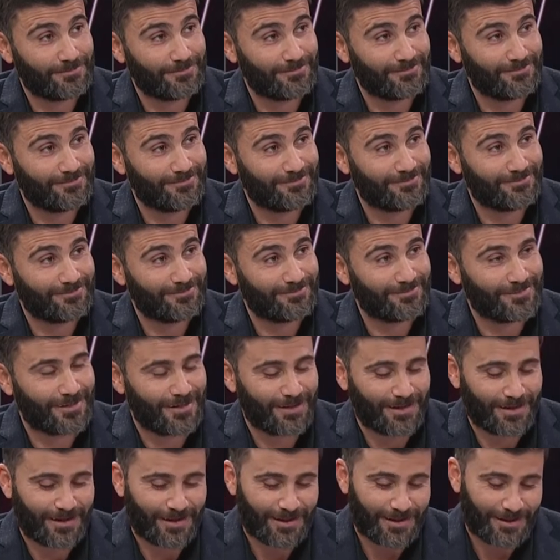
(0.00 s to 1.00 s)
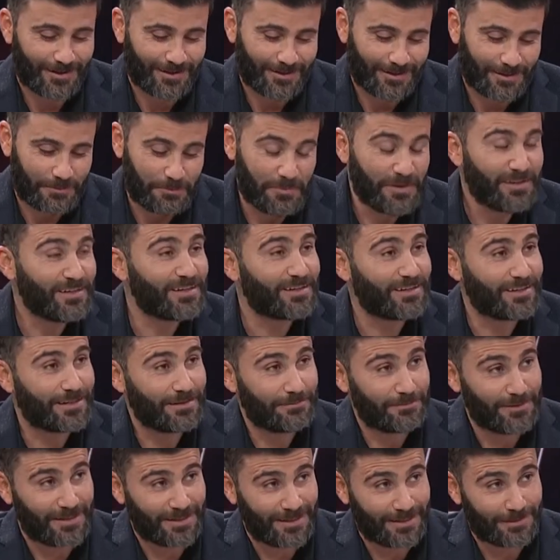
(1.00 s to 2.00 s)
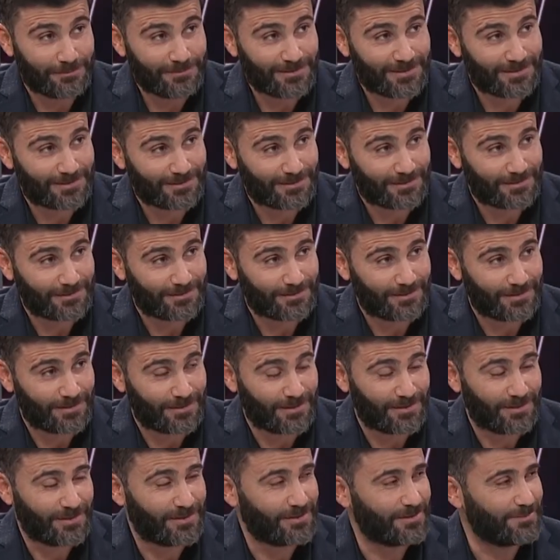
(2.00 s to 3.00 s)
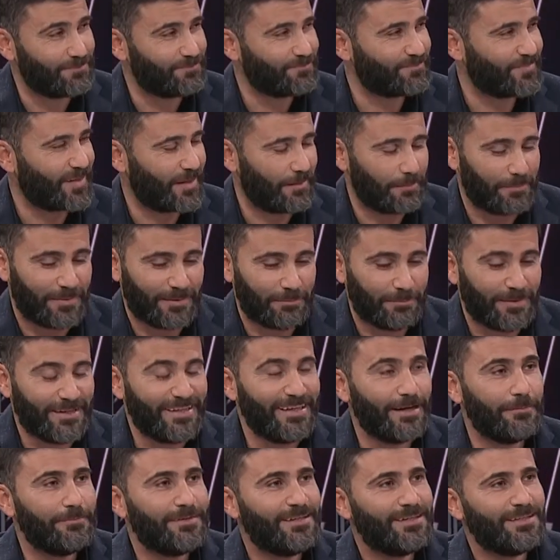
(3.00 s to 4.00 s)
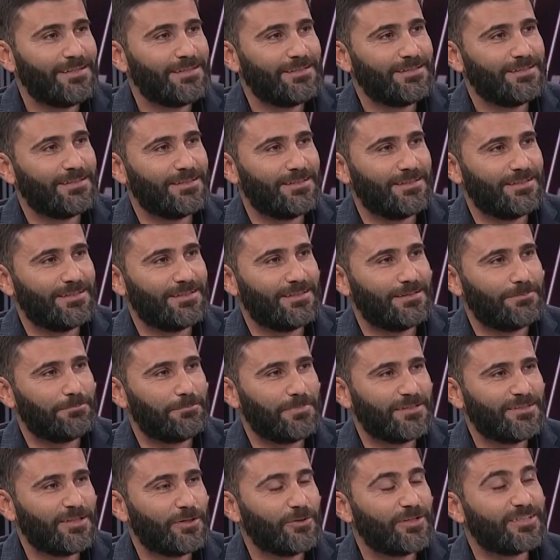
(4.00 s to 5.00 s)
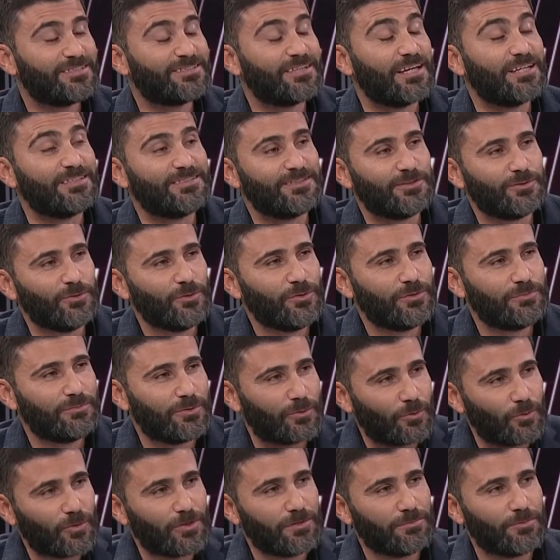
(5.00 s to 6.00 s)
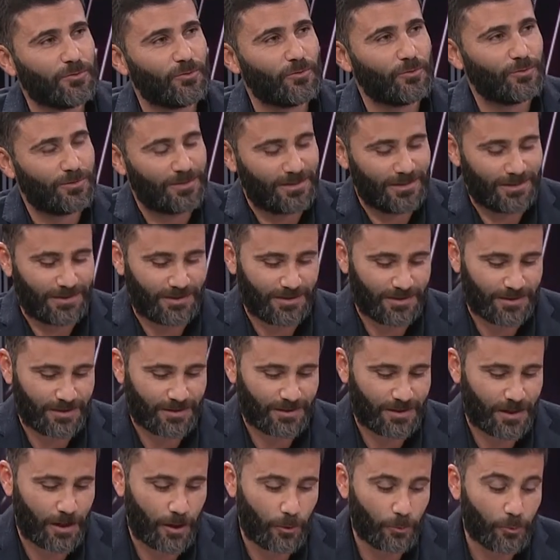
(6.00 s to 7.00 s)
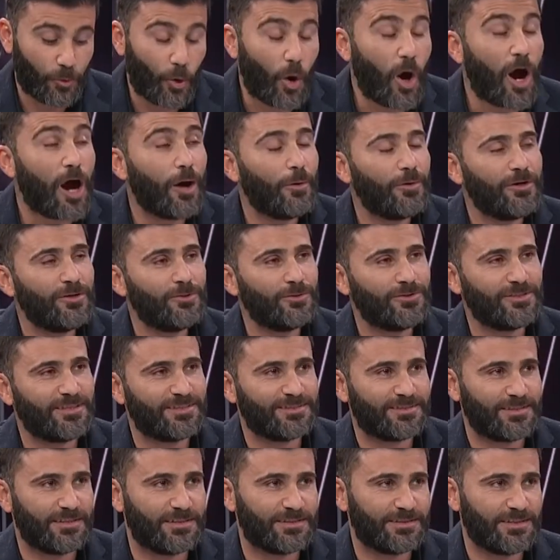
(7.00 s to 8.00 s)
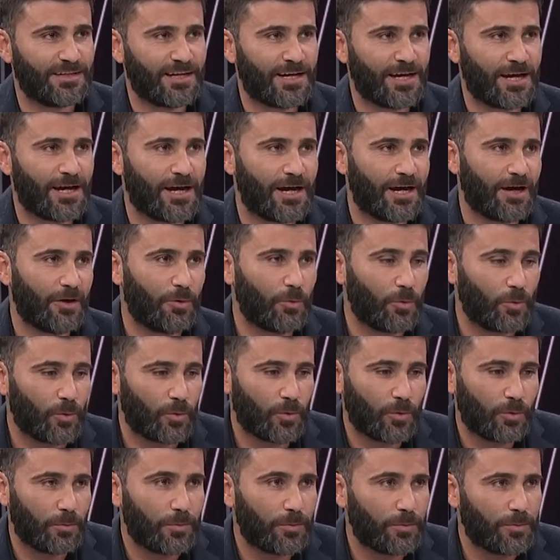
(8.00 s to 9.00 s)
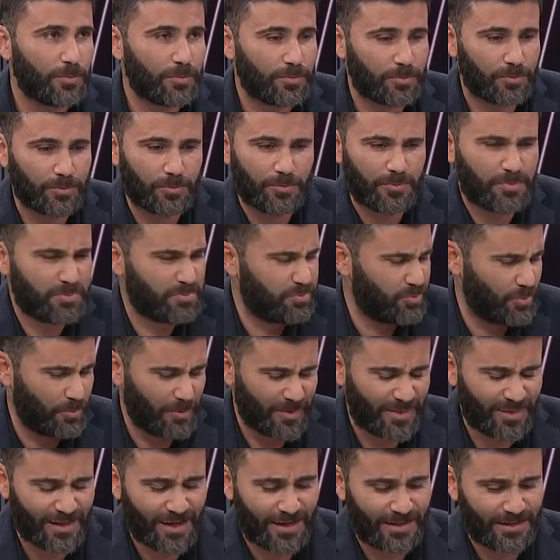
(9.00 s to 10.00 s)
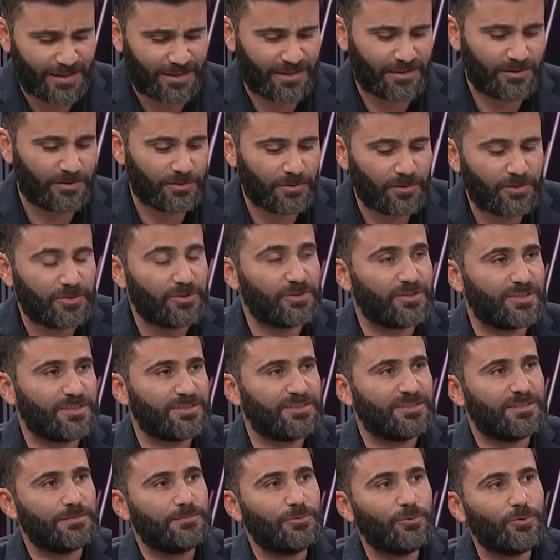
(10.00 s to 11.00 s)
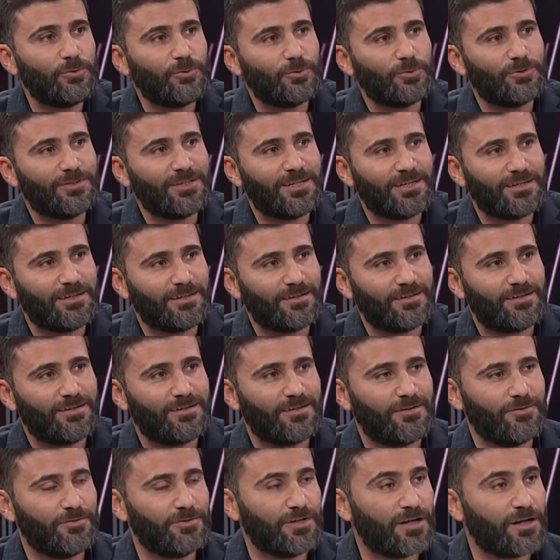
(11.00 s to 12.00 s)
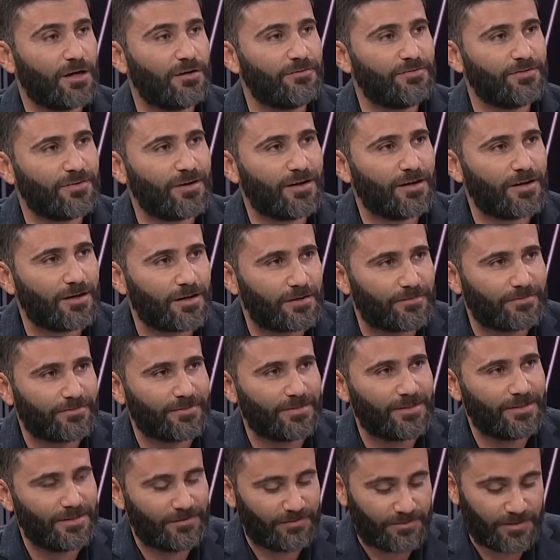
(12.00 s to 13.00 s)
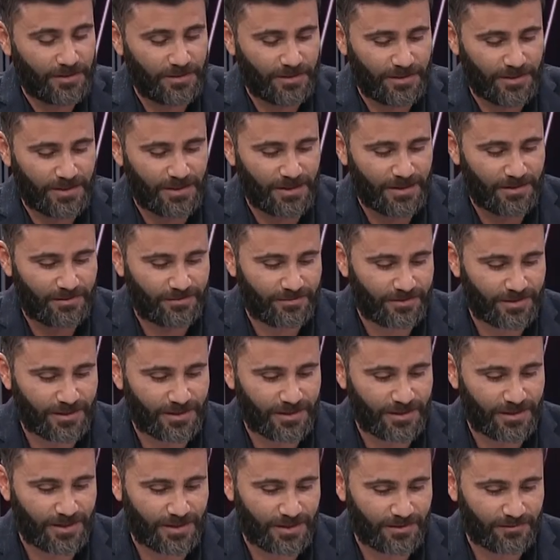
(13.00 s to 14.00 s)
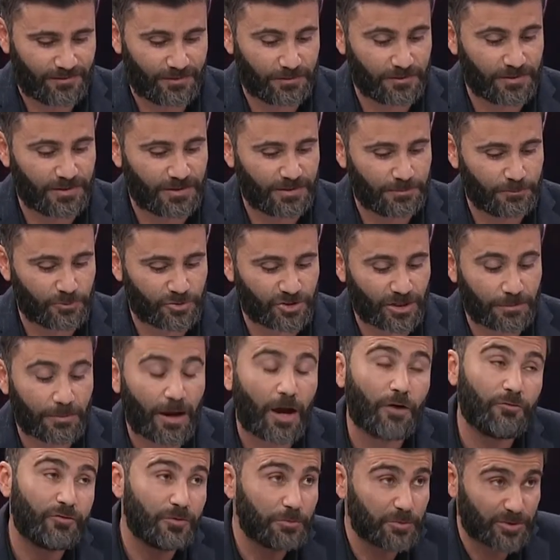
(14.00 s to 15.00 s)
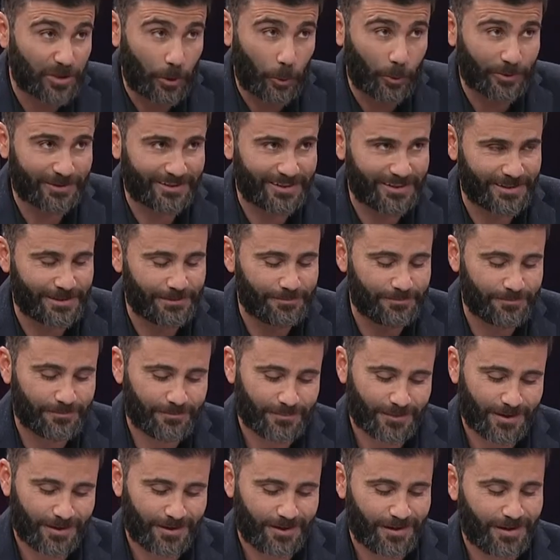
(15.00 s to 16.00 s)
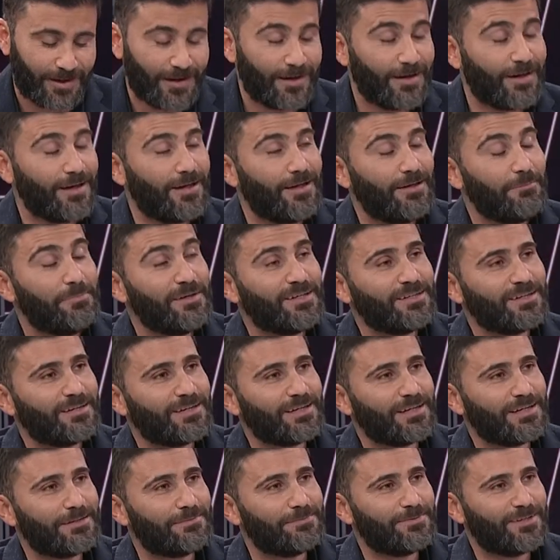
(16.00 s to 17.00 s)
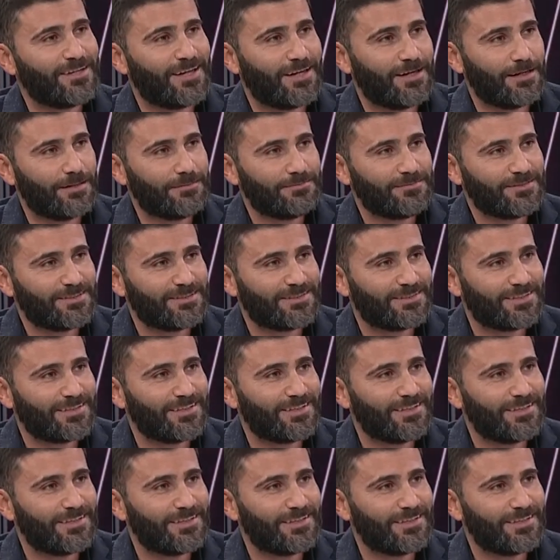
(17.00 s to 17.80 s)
تفضل ميري ريجب بالامس إيه، باليمين إيه، بداوا يستهزئون بكل موضوع او يحاولون الاستهزاء وبذلك انه يرسبون هناك هناك افكار في في في, في المجتمع او في مصوتيهم ميري رجب بالامس